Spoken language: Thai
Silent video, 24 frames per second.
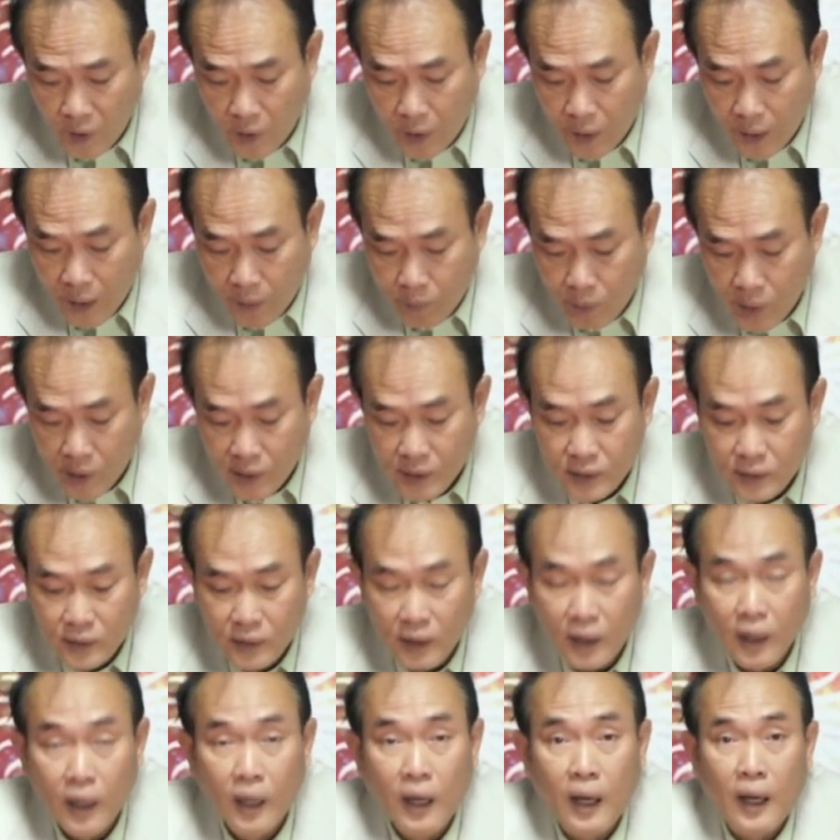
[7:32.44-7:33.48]
นะครับก็คือ
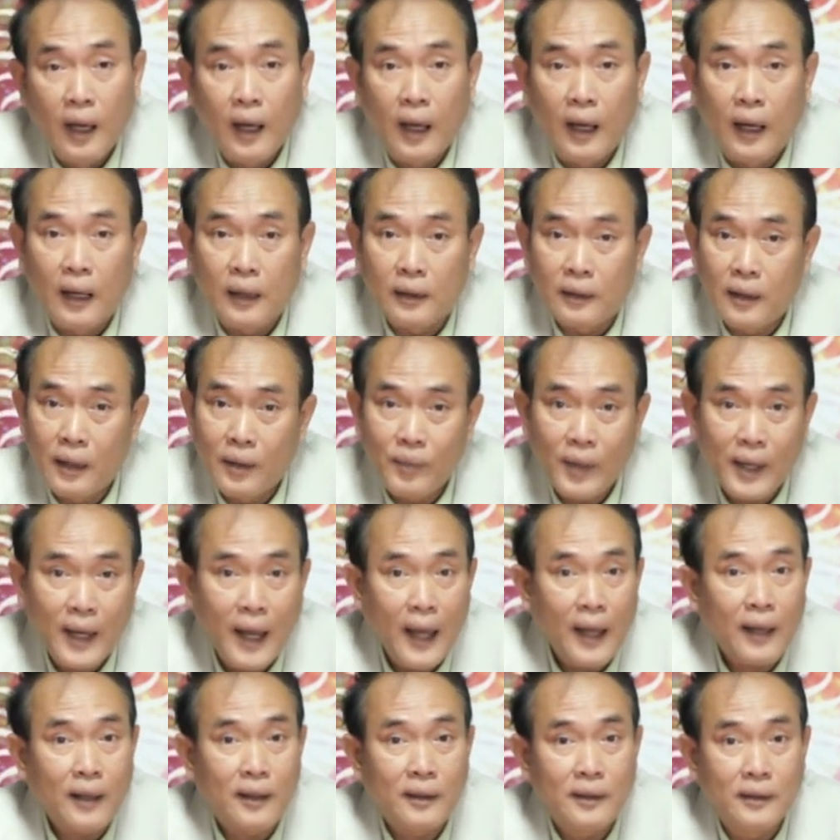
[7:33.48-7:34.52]
อทิ้งไม่
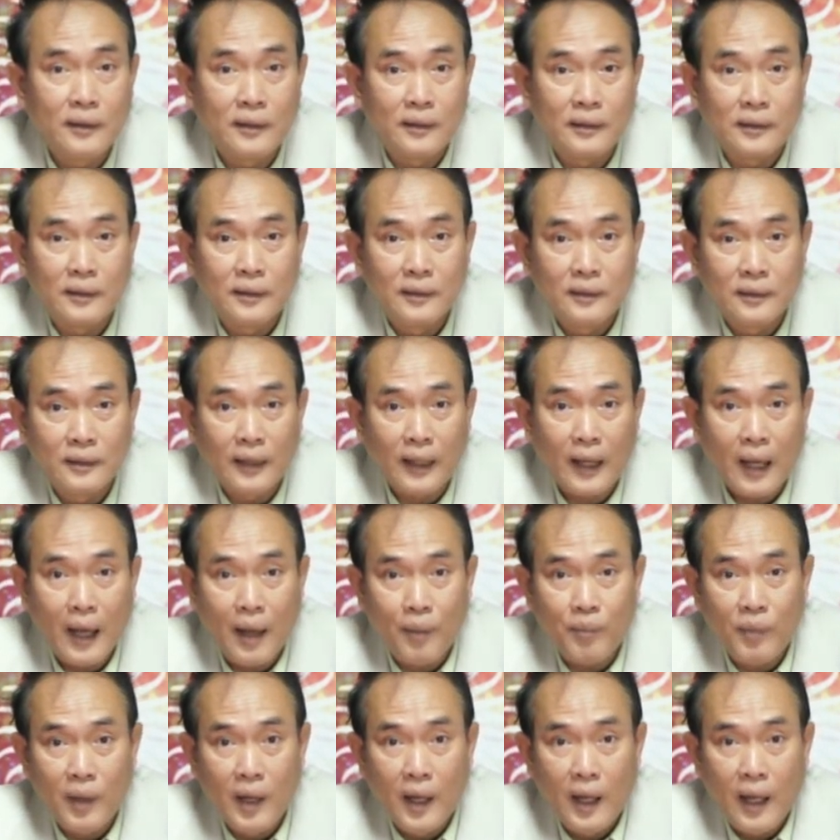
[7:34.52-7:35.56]
ได้ก็คือนะครั
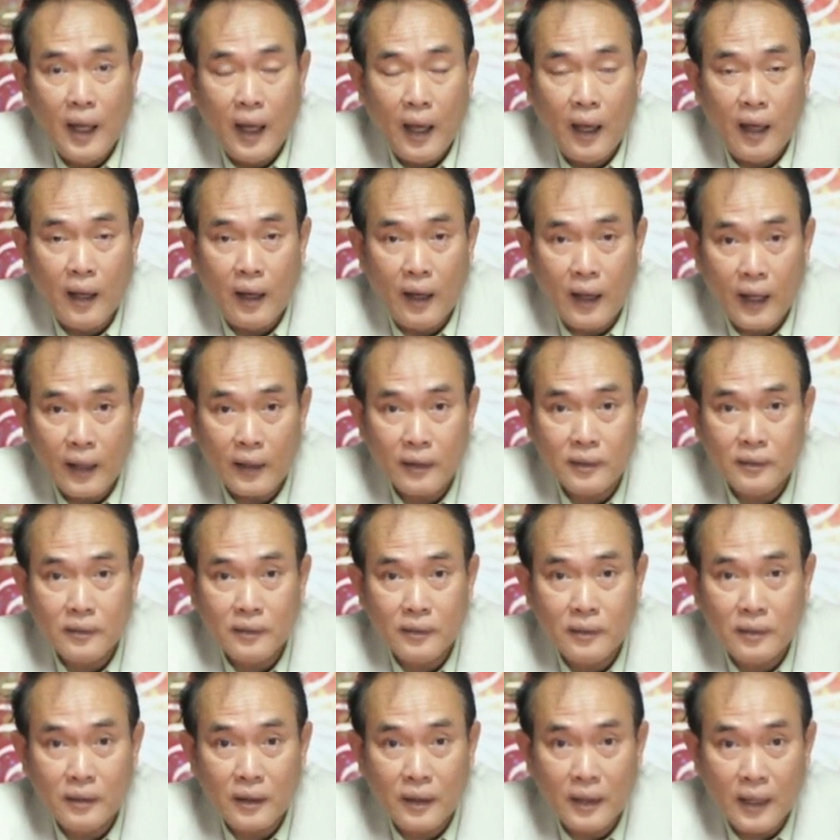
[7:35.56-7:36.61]
บ เลข
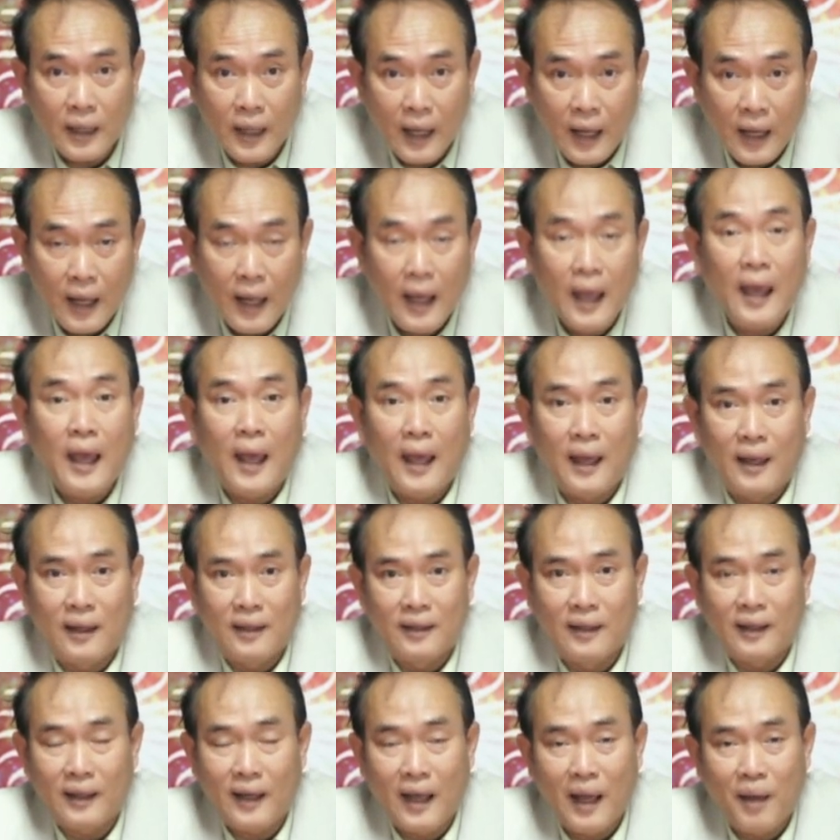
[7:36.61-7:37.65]

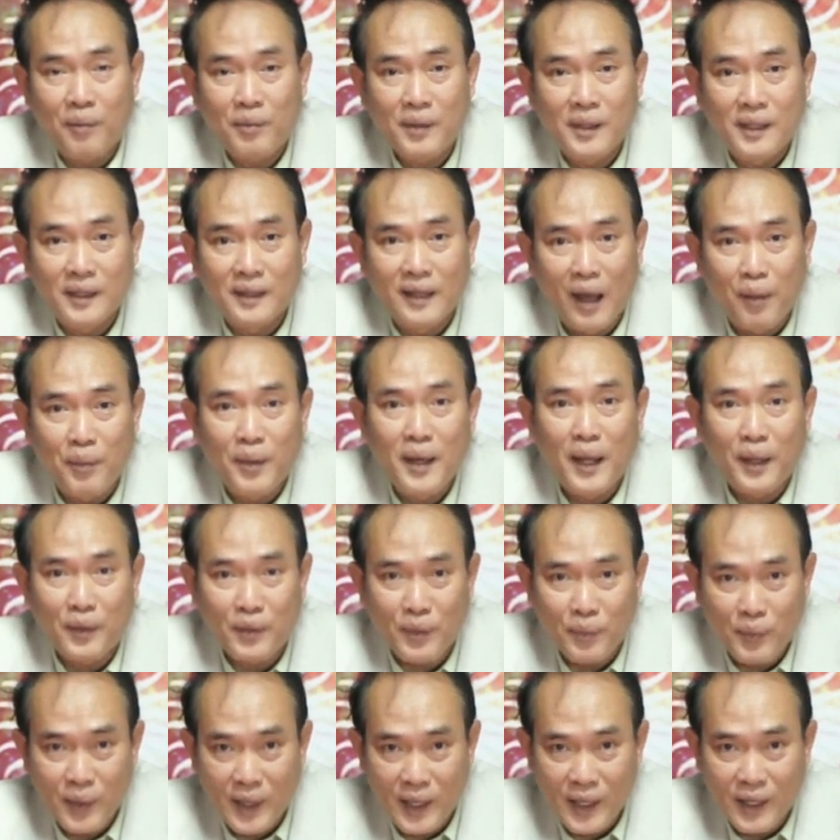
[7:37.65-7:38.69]
5นะครับ คือดาวพฤหั
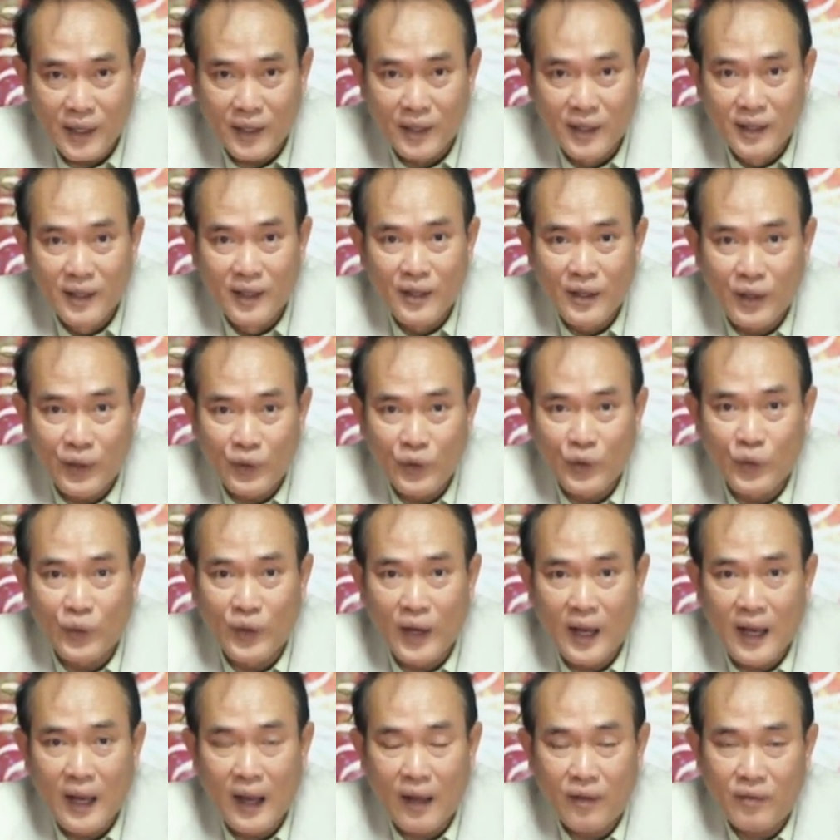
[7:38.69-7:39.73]
สบดี ยังอยู่
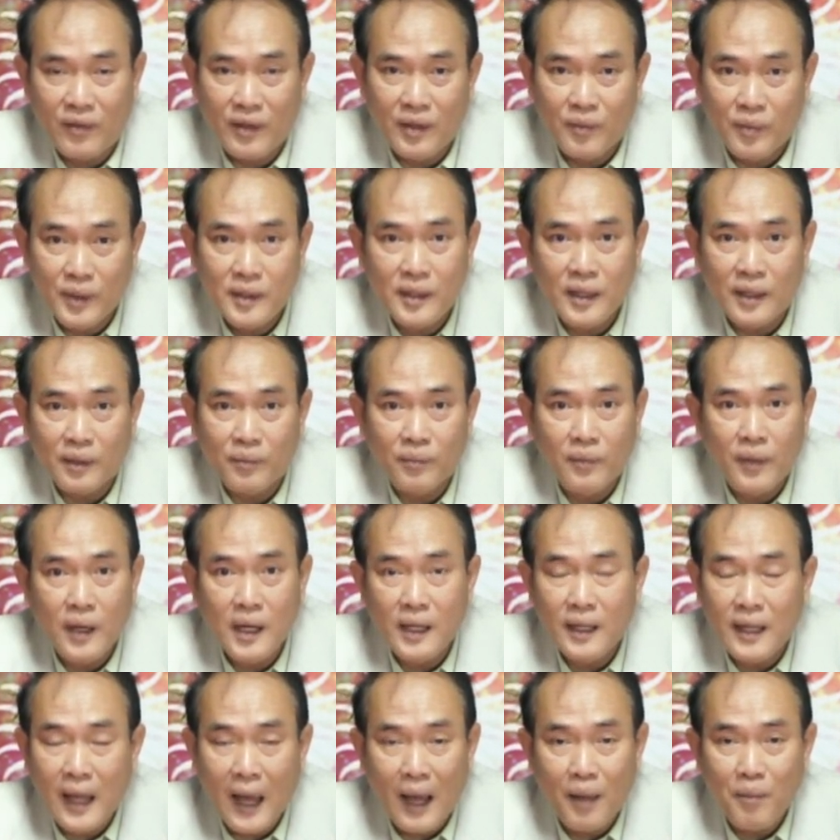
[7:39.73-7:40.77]
ในราศีพิจิกเพิ่
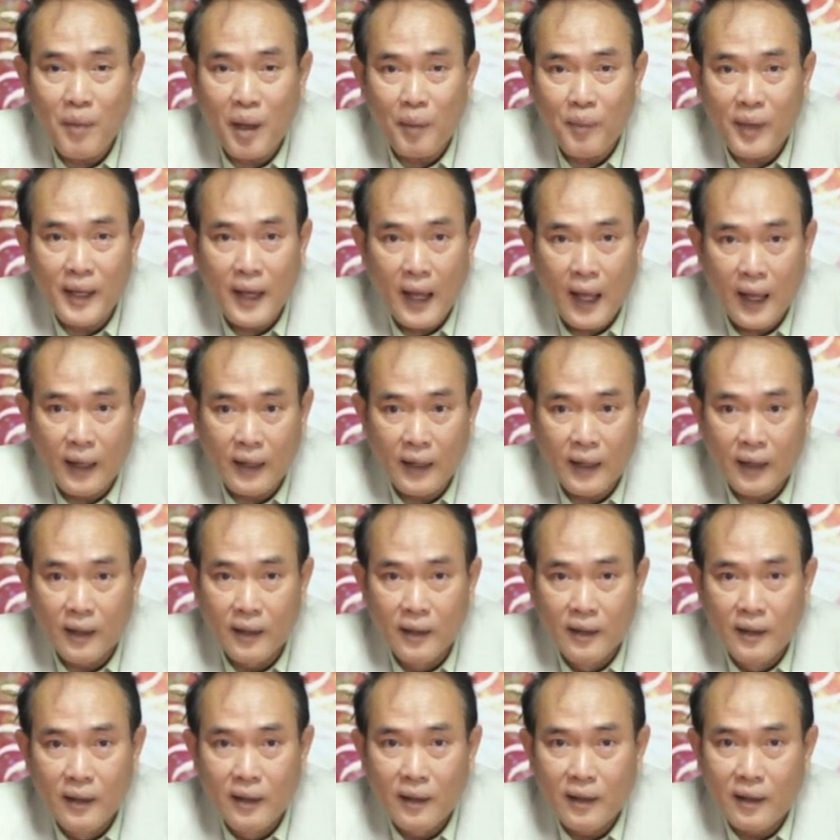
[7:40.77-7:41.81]
งย้ายมาไม่นานเนี่ย
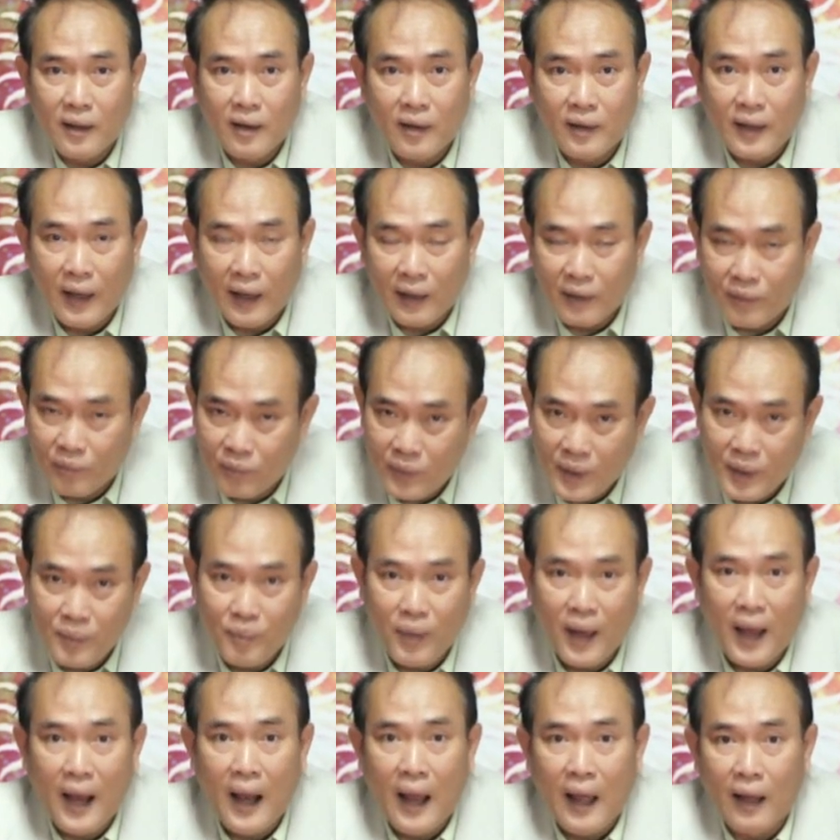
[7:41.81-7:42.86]
ก็ยังมี
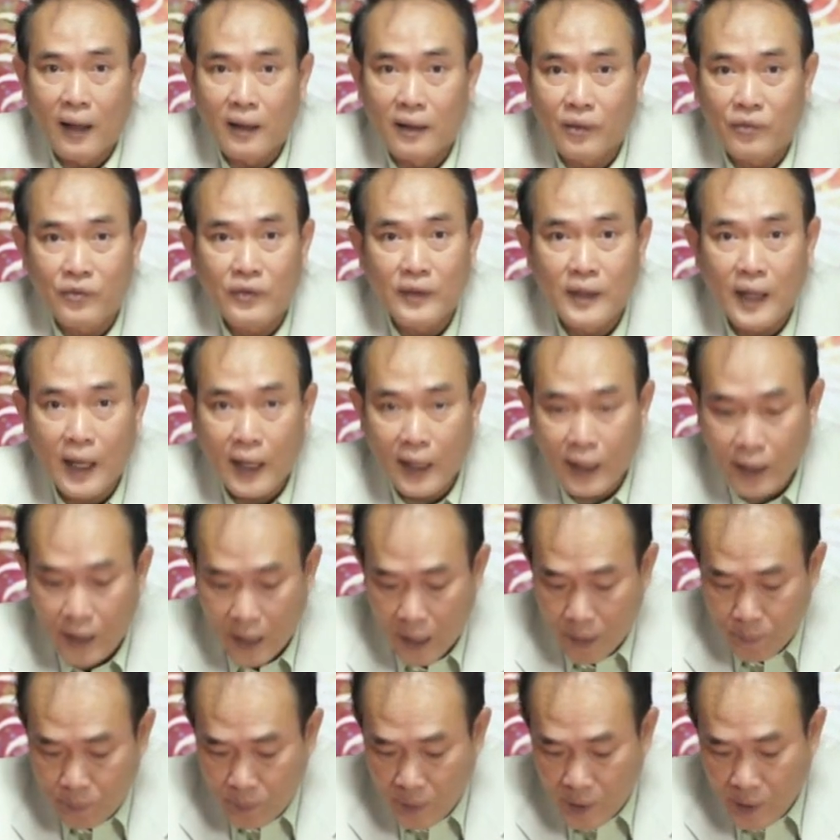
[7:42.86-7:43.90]
พลังเหลือเฟือนะค
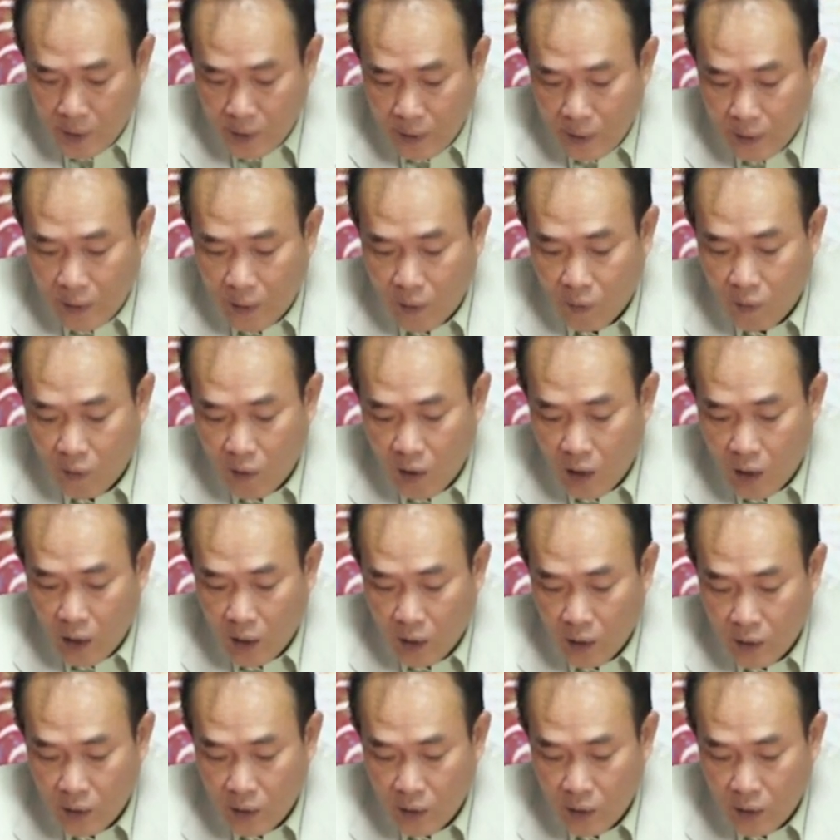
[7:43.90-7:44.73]
รับ แล้วก็